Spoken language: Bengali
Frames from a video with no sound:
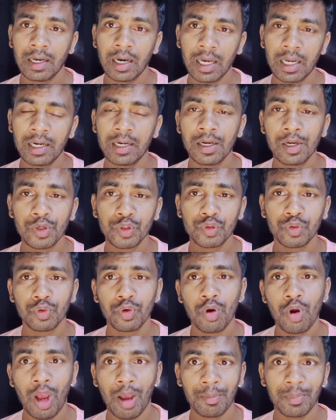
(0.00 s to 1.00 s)
কারণ
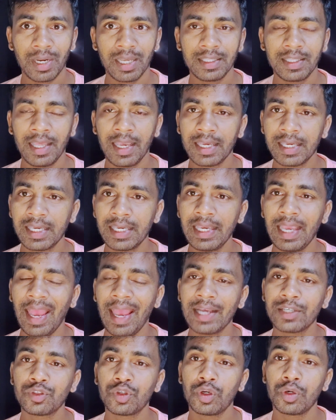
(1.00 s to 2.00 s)
জন্য আমরা দেখি
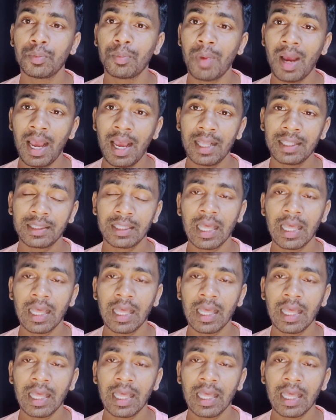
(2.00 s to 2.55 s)
একজন মা